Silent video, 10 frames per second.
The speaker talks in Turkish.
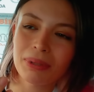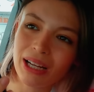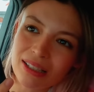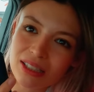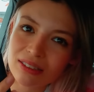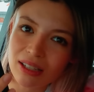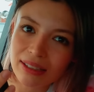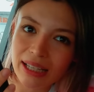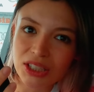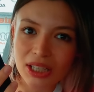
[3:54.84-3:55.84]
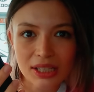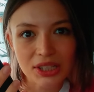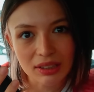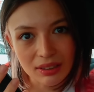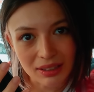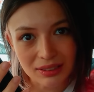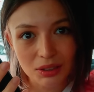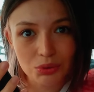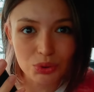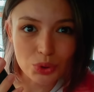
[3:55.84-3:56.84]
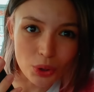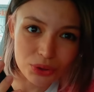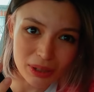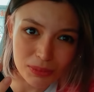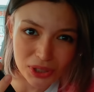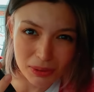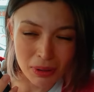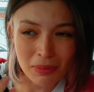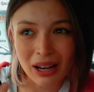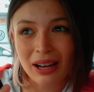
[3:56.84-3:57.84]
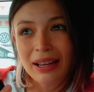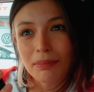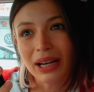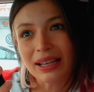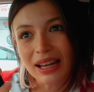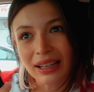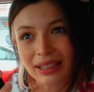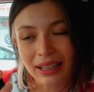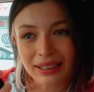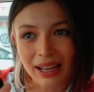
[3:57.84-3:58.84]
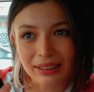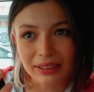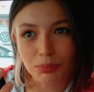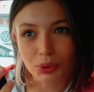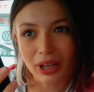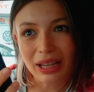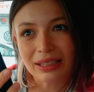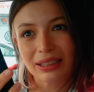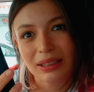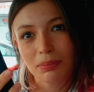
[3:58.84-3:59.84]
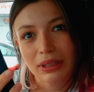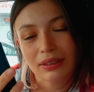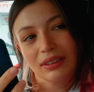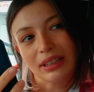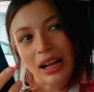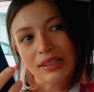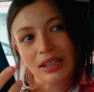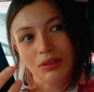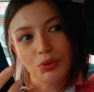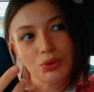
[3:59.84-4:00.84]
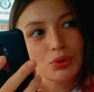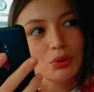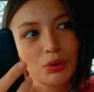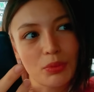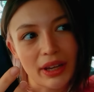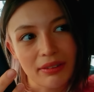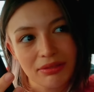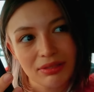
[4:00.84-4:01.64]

Birazcık daha geç girecektik aslında. Dün dört demiştim ama biraz erken geldik buraya. İki gibi gelsek uygun olur mu ev?